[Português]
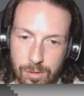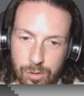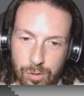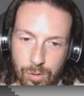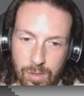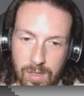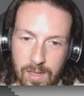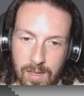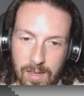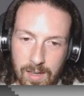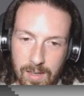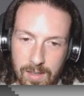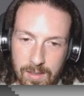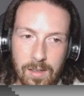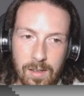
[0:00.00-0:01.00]

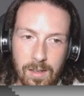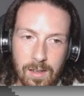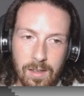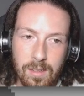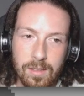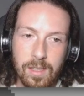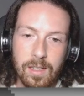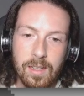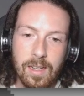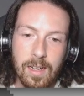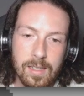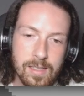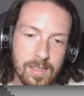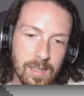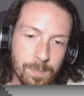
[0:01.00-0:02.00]
Jogar. Ah, eu tenho que
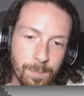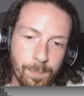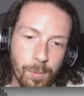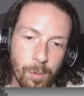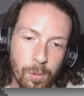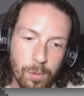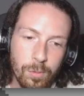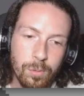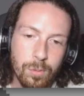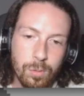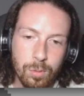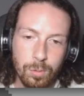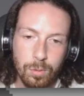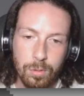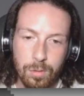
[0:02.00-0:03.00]
gastar
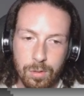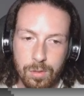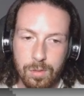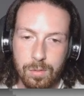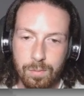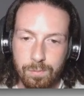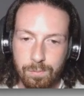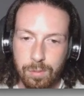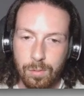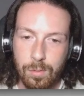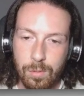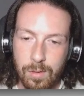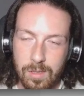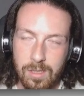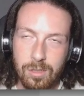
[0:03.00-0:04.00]
pontos.
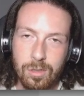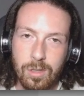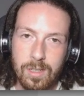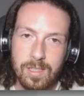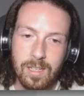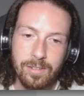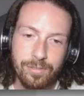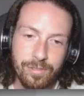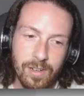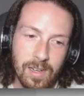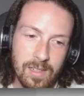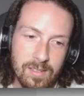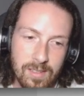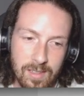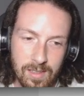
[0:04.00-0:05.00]
Pô, esse jogo é
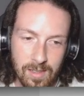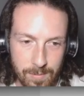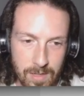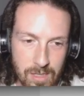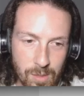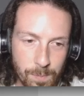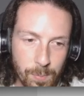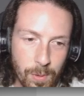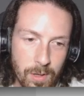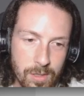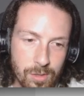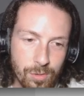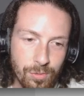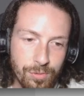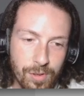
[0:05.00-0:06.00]
safado, hein? Mas eu
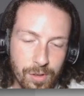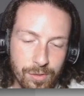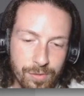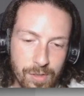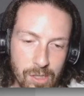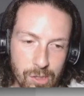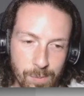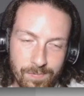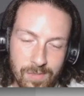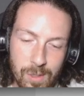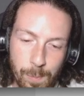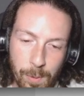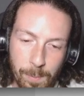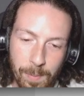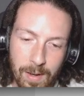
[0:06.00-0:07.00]
posso ver um vídeo de
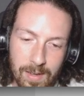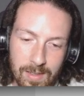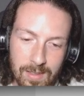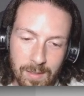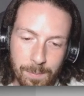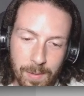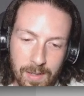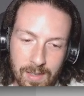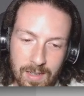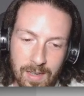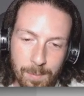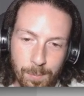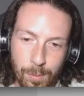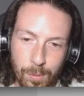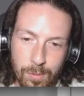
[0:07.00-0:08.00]
propaganda para
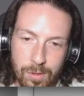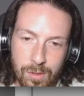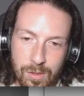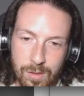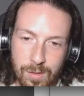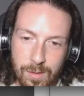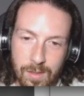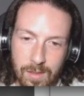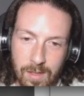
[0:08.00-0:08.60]
ganhar pontos.